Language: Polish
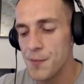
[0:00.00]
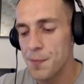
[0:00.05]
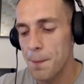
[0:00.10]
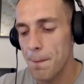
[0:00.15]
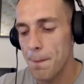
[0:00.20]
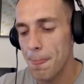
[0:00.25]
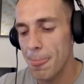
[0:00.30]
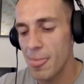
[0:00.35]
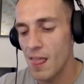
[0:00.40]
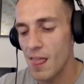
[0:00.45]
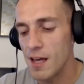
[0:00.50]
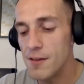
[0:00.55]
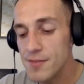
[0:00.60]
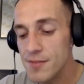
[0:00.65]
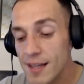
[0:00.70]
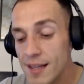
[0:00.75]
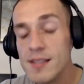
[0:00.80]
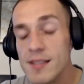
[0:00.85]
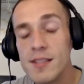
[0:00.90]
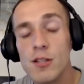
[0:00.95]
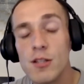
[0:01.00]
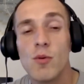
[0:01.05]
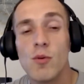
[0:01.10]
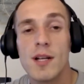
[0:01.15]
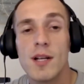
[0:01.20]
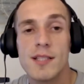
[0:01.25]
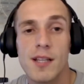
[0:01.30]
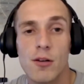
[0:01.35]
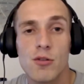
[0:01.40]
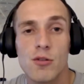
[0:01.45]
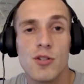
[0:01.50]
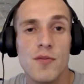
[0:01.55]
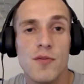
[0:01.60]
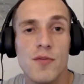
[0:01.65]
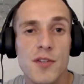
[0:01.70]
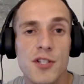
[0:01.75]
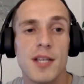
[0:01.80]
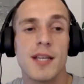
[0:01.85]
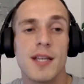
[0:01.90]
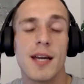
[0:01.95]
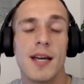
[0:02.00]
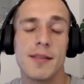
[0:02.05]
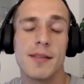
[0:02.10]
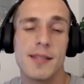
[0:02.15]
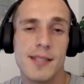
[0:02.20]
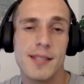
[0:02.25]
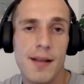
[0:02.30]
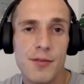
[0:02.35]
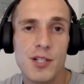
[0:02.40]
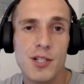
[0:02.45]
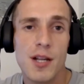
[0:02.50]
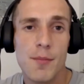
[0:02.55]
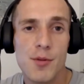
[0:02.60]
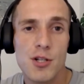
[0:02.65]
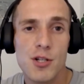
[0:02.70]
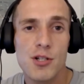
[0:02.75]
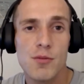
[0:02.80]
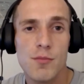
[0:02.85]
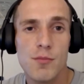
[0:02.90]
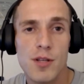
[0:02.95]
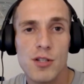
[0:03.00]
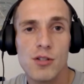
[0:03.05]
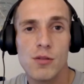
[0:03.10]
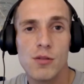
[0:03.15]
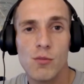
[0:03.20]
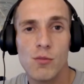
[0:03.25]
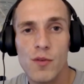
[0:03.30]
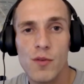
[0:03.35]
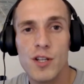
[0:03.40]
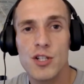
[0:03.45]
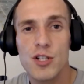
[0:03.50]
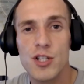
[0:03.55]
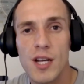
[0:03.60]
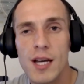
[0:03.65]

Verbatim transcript: Mm, I w takich sytuacjach oczywiście ja zawsze na pierwszym miejscu mówię,